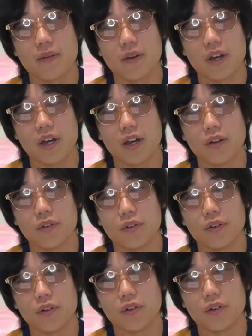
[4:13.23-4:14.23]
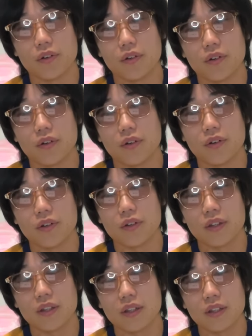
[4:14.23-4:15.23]
あ
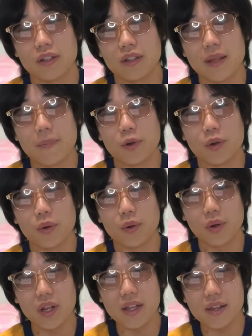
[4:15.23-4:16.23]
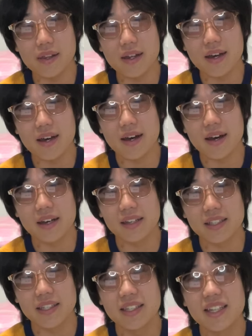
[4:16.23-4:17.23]
のー、でもこれさ、
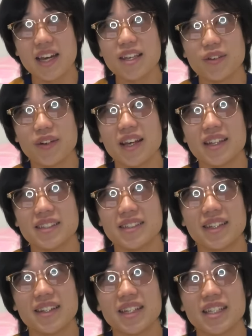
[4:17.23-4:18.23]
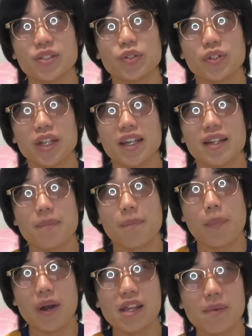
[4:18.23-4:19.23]
着ないよね。絶対外で。
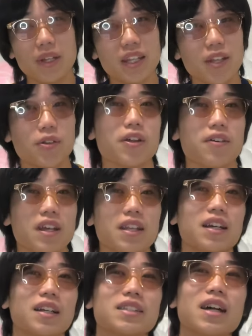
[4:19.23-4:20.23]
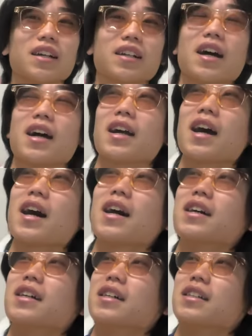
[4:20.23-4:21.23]
パジャマ程度だよね。だからサッカーが
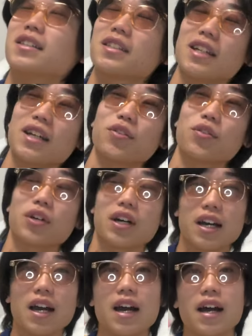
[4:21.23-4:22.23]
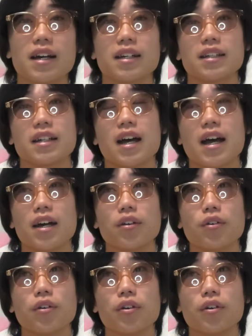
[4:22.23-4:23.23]
好きな人とかが、あ
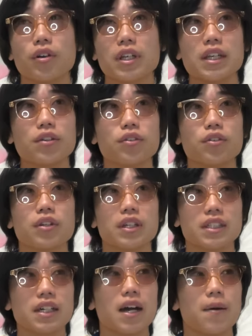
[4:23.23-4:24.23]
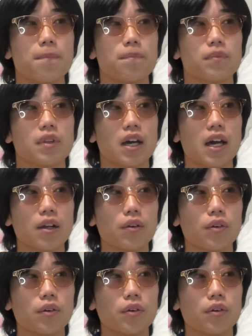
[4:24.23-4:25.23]
のー、着るというかさ、あ
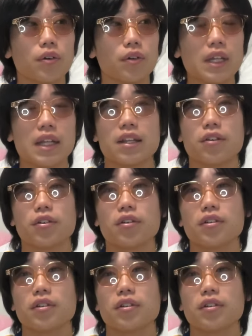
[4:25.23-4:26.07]
のー、なんていうの